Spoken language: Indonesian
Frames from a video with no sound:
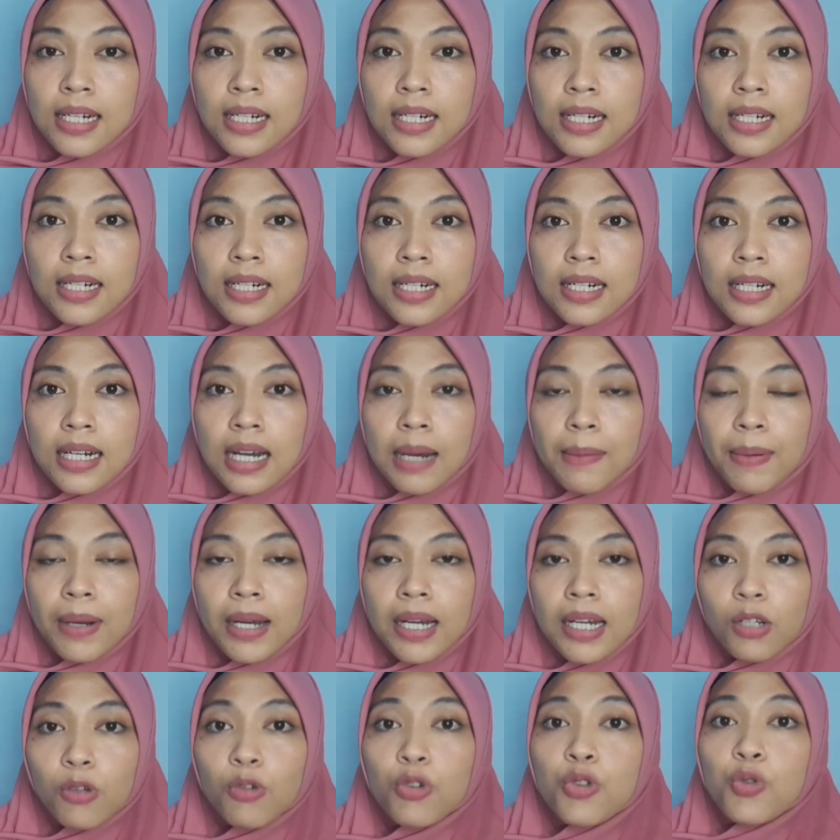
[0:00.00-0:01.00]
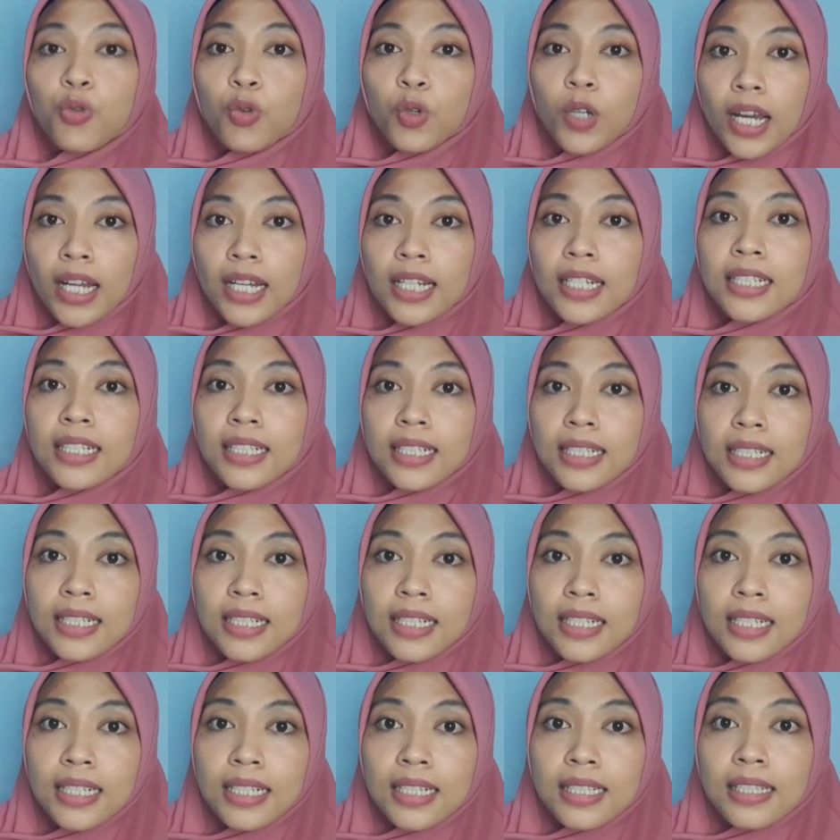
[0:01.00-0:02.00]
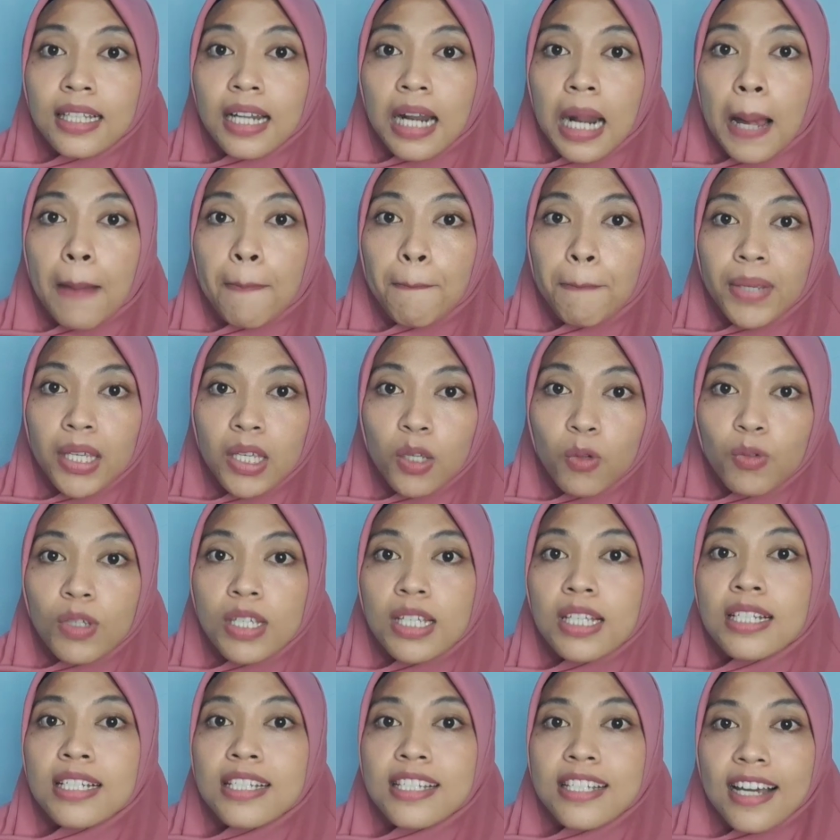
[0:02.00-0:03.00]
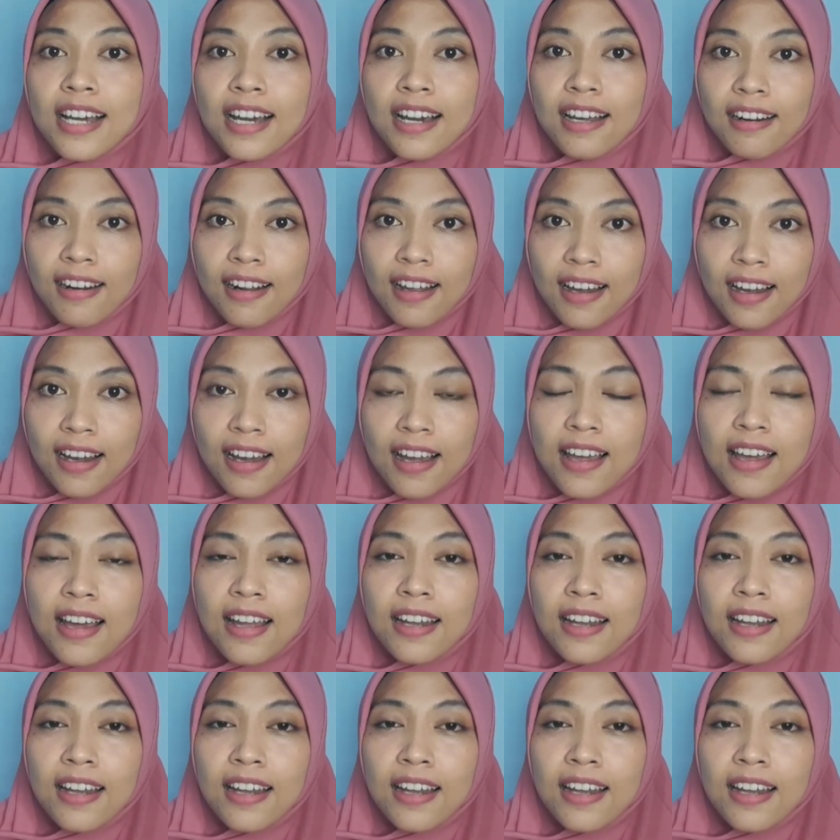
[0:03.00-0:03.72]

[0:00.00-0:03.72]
uh, apa rujukan ke terapi wicara.